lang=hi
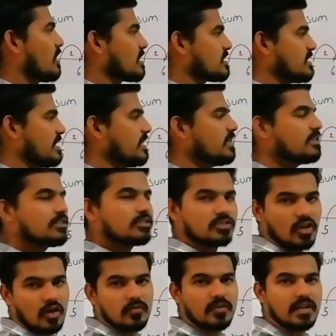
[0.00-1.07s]
वर्कशीट
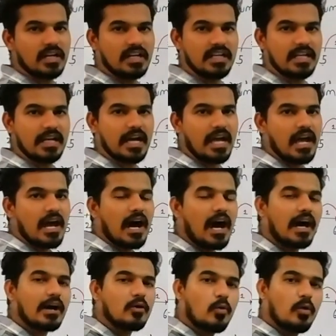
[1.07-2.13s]
सॉल्व करनी है
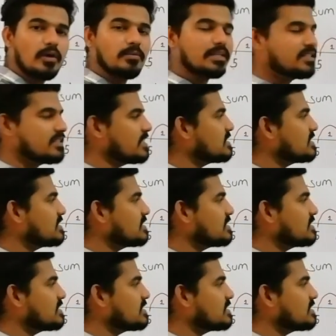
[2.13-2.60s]
अगर कोई भी